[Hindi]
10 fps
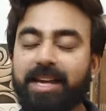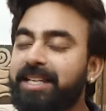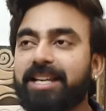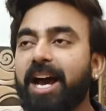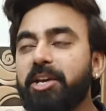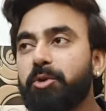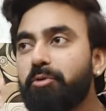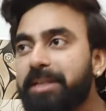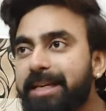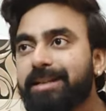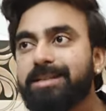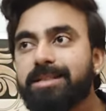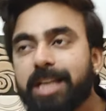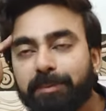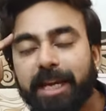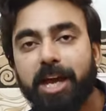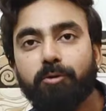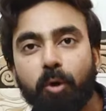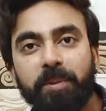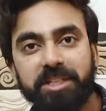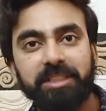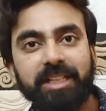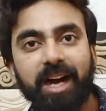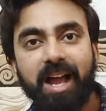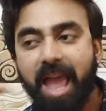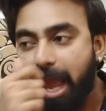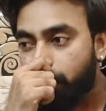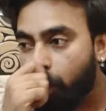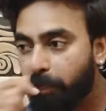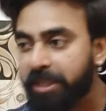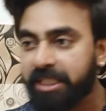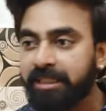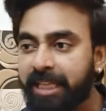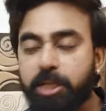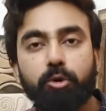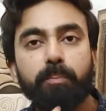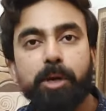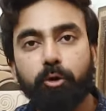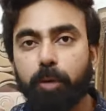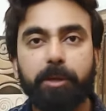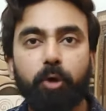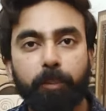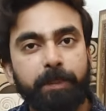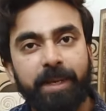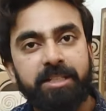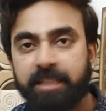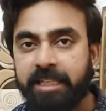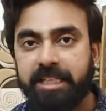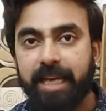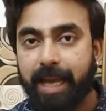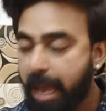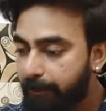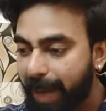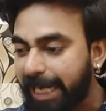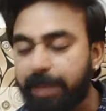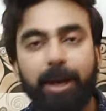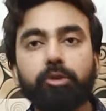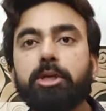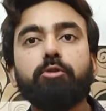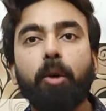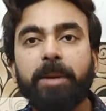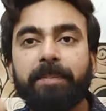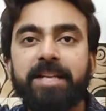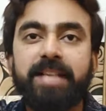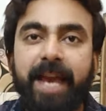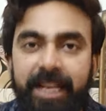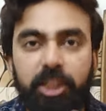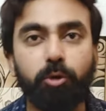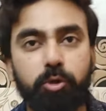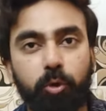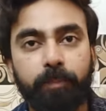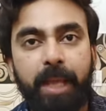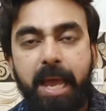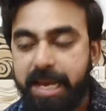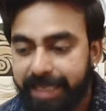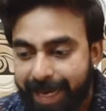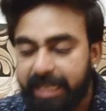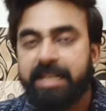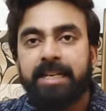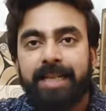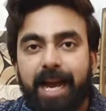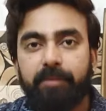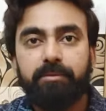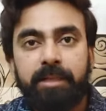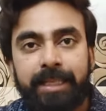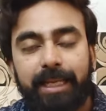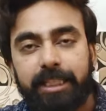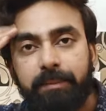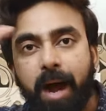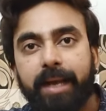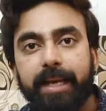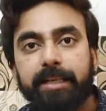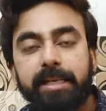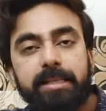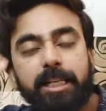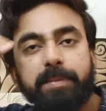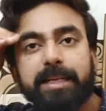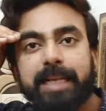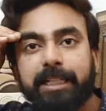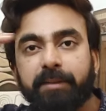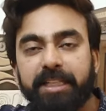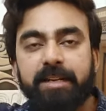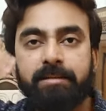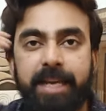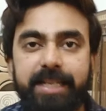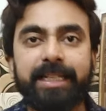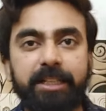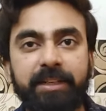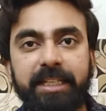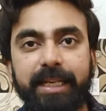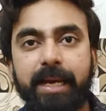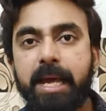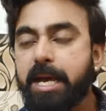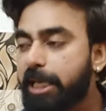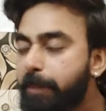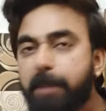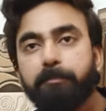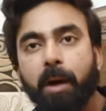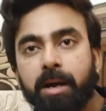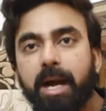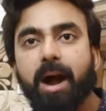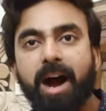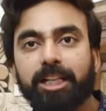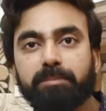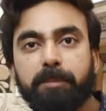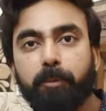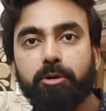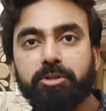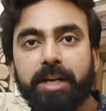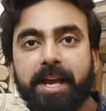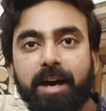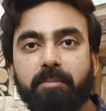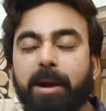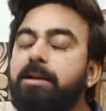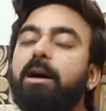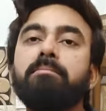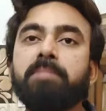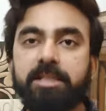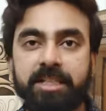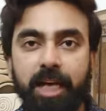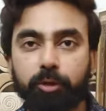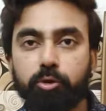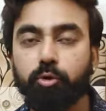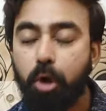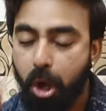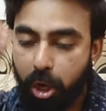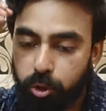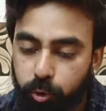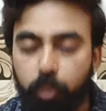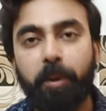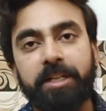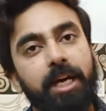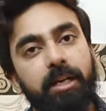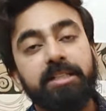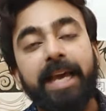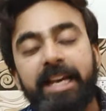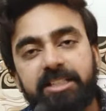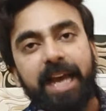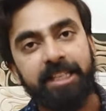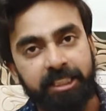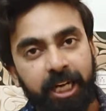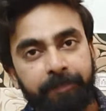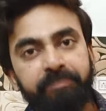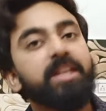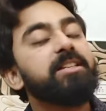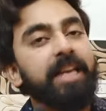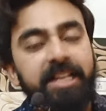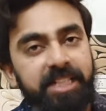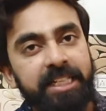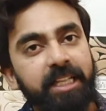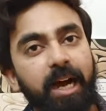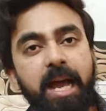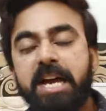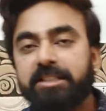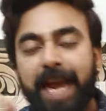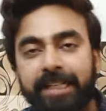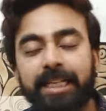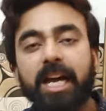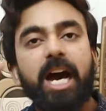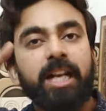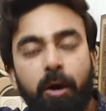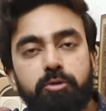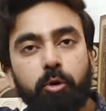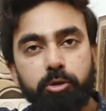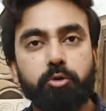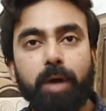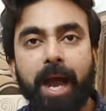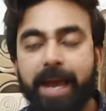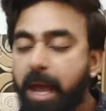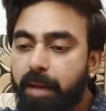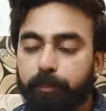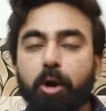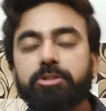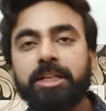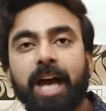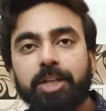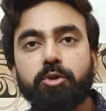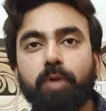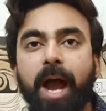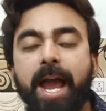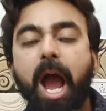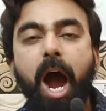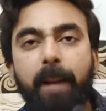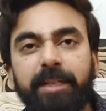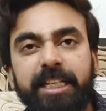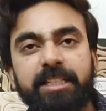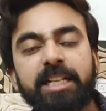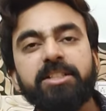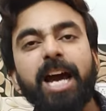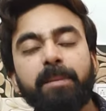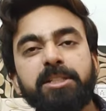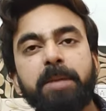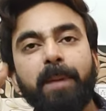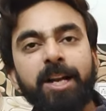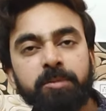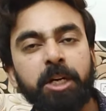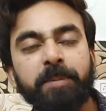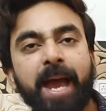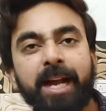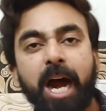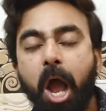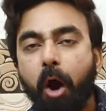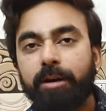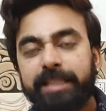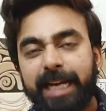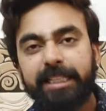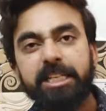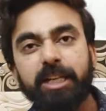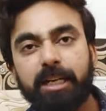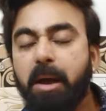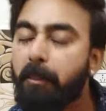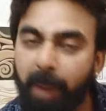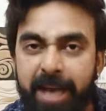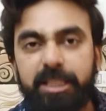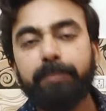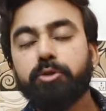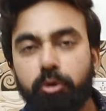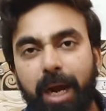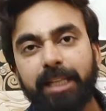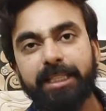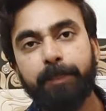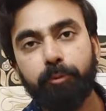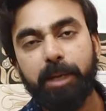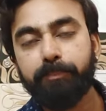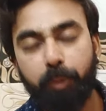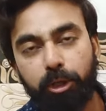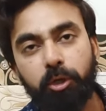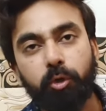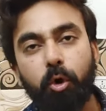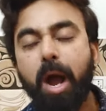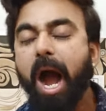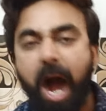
एक क्या यूनिक कंसेप्ट है गोपी चंद का गोपी चंद ने इसको बिल्कुल भी कॉपी पेस्ट नहीं किया है पहली बात तो ये कॉपी पेस्ट है ही नहीं दोस्तों ये एक नया नया दिमाग है किसी की भी क्रिएटिविटी नई क्रिएटिविटी है कि भाई पंखा हाथ में पोस्टर है यार भाई अमेजिंग यार दोस्तों सुपर यार यही चाहिए था यही चाहिए था टाइटल अनाउंस हो चुका है पोस्टर आ चुका है अब टीजर चार बज के पांच मिनट पे आएगा और ये टीजर भाई साहब झुका देगा पूरे बॉलीवुड को